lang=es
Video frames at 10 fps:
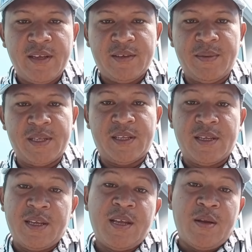¿Sí me
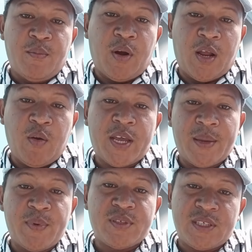entiendes? Porque los
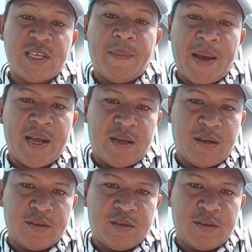equipos sí se apagan.